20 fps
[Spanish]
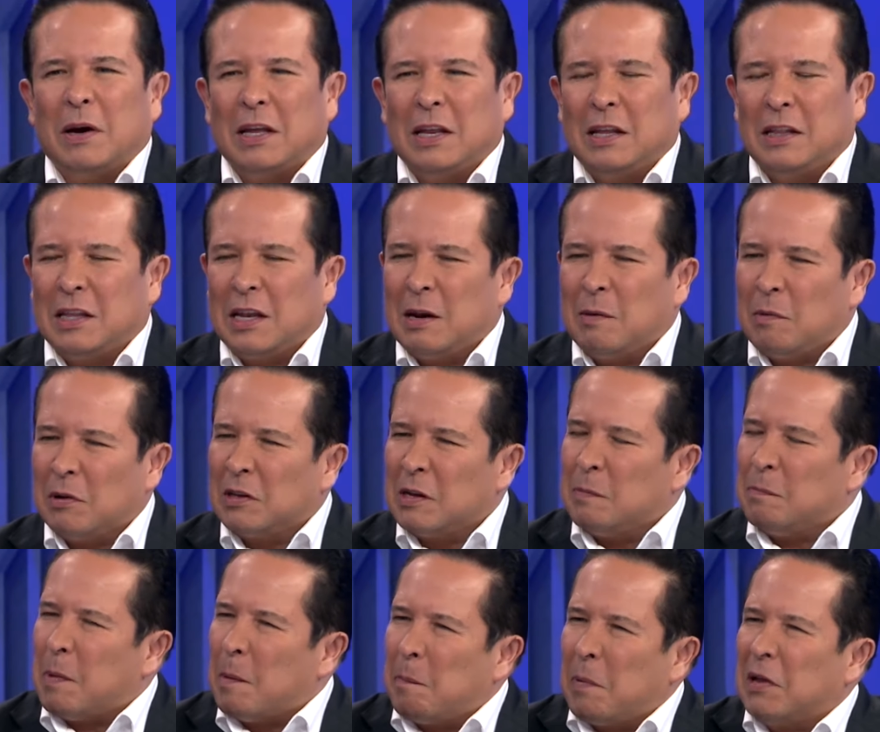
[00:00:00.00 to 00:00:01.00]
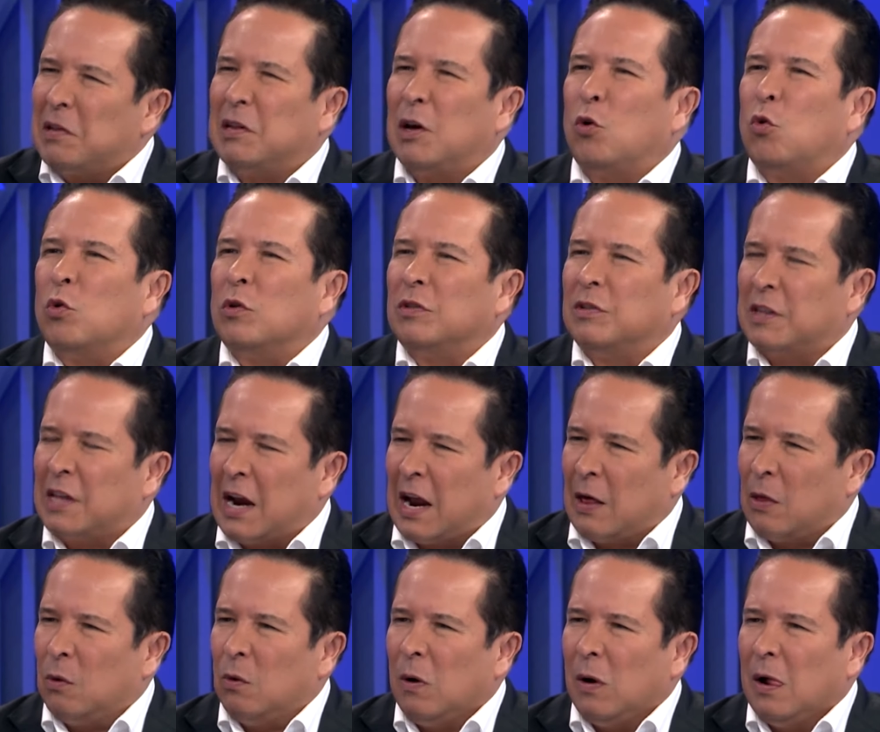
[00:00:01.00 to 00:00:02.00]
imagínate nada más el papá
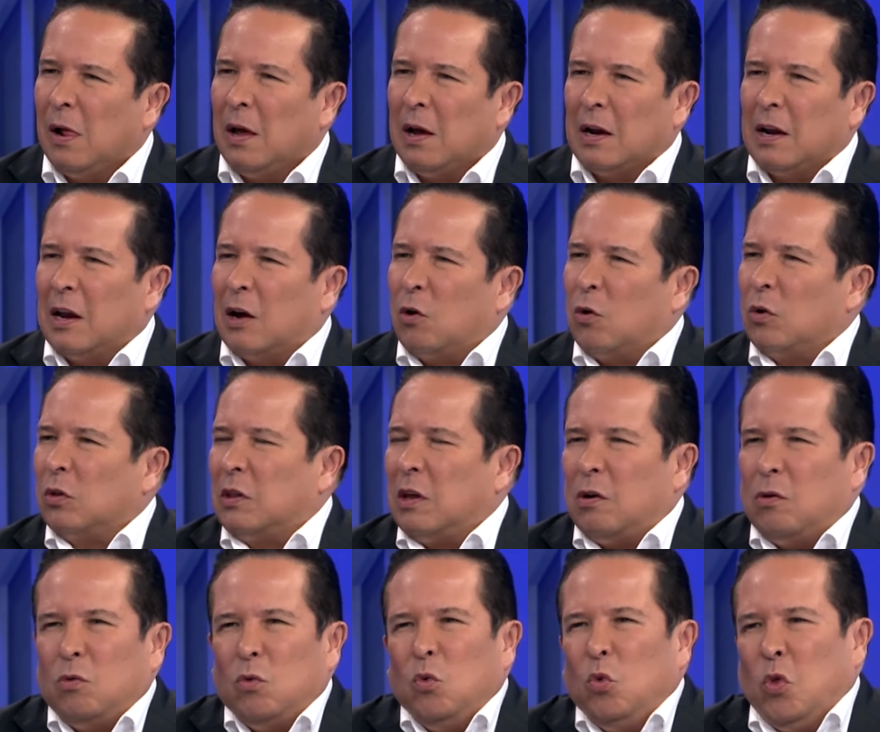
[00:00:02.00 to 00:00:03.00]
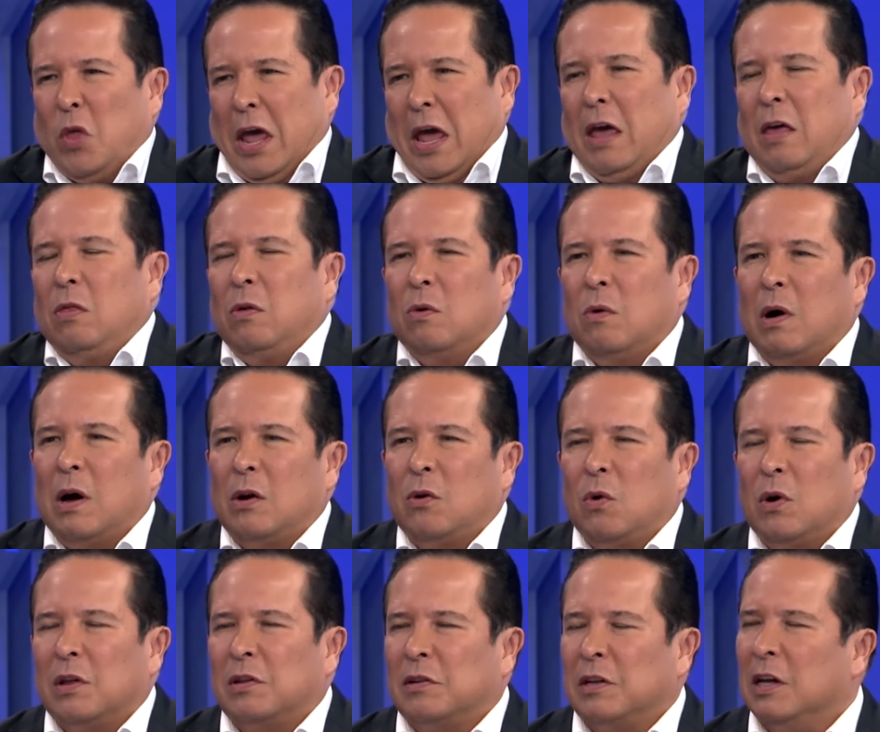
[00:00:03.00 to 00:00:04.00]
secuestrado, le cortaron un dedo o
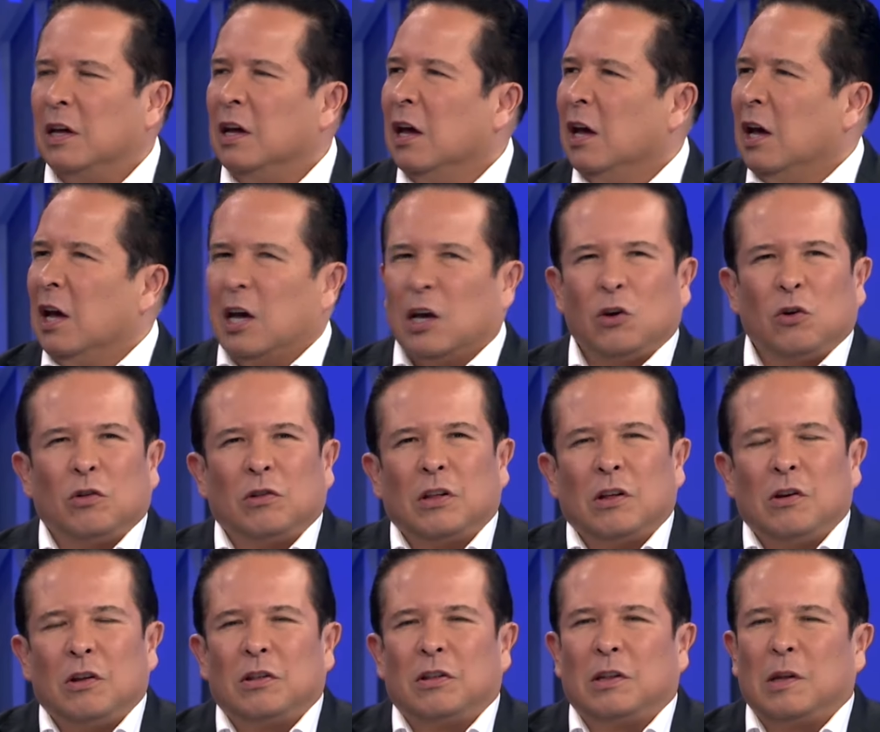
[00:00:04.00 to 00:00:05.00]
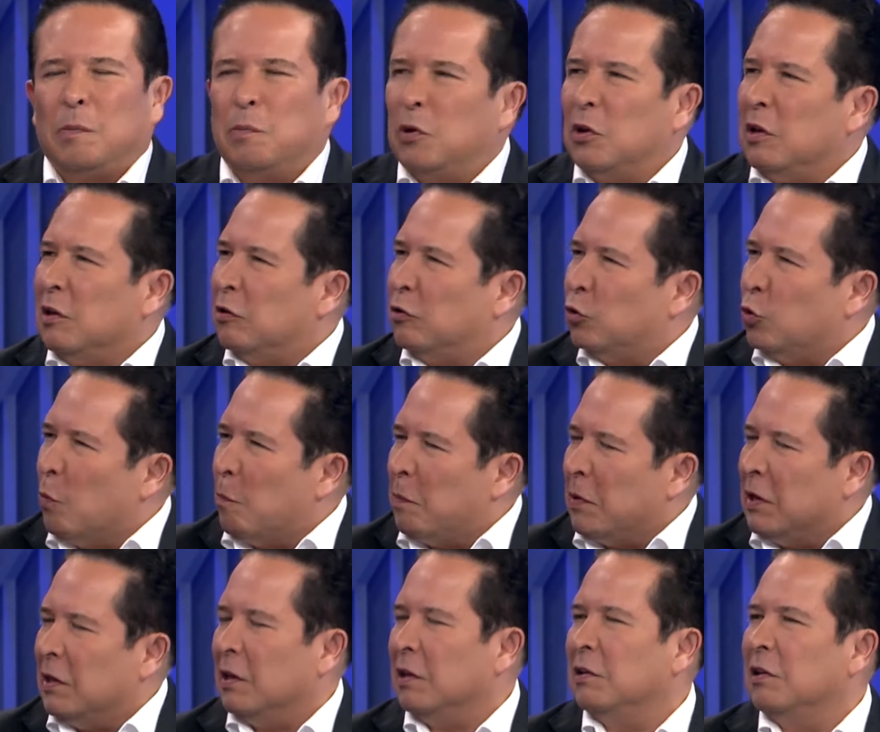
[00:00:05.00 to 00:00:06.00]
algo así. Yo diciendo ese tipo de
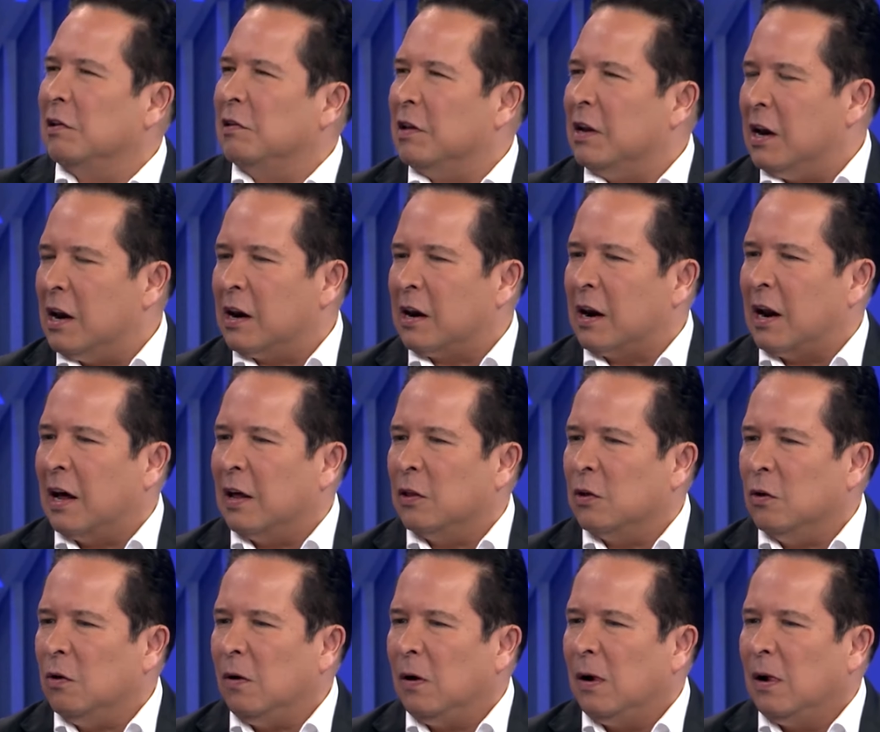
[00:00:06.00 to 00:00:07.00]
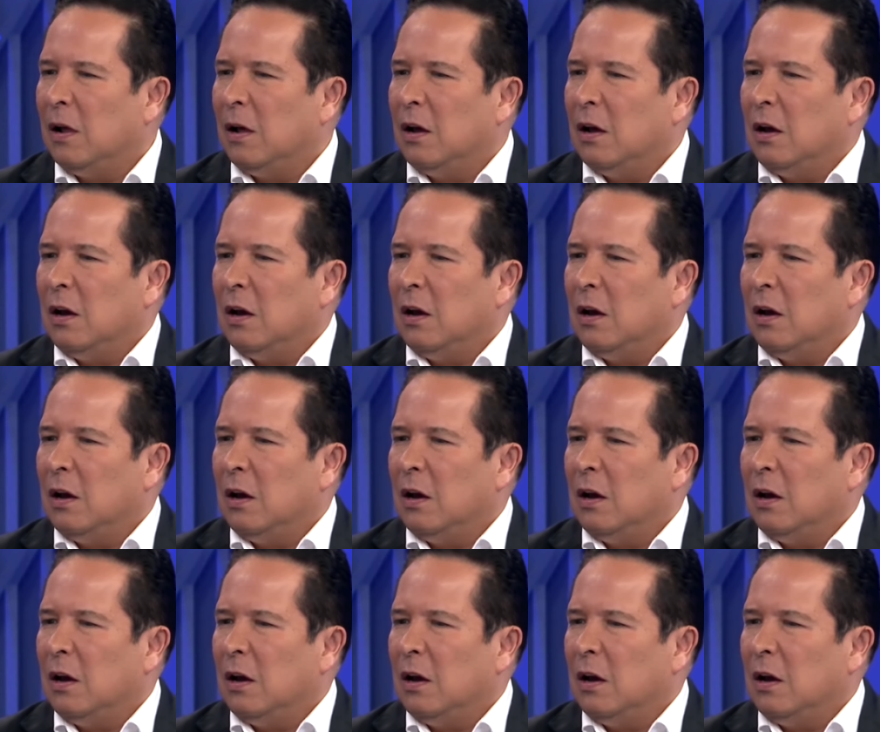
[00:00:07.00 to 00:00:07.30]
estupideces en la radio.